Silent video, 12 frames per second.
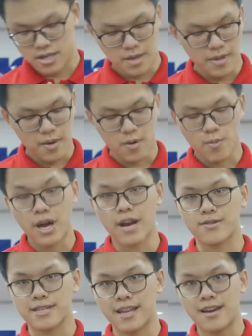Tiếp theo công đoạn
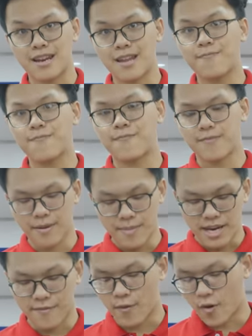nó sẽ là lắp cái
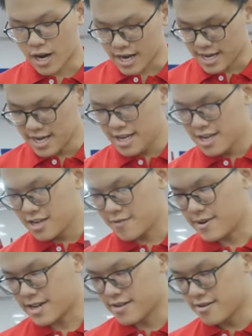min này vào vỏ cây, thì
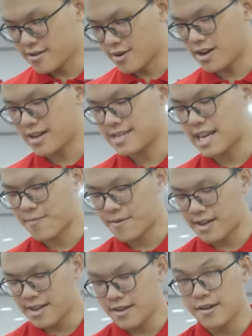mình cứ gọi là setup
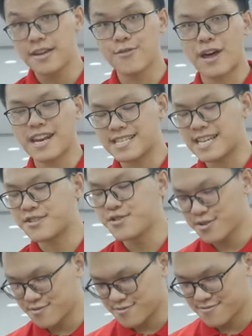cái rát này ra trước.